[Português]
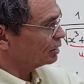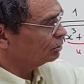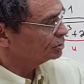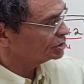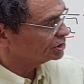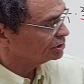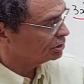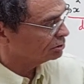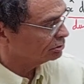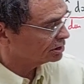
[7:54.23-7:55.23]
é
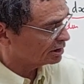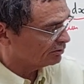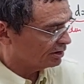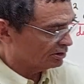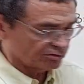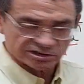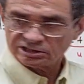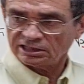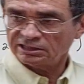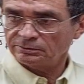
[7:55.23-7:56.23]
contínua no intervalo
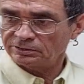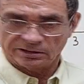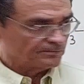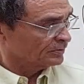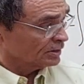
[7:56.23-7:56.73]
fechado B.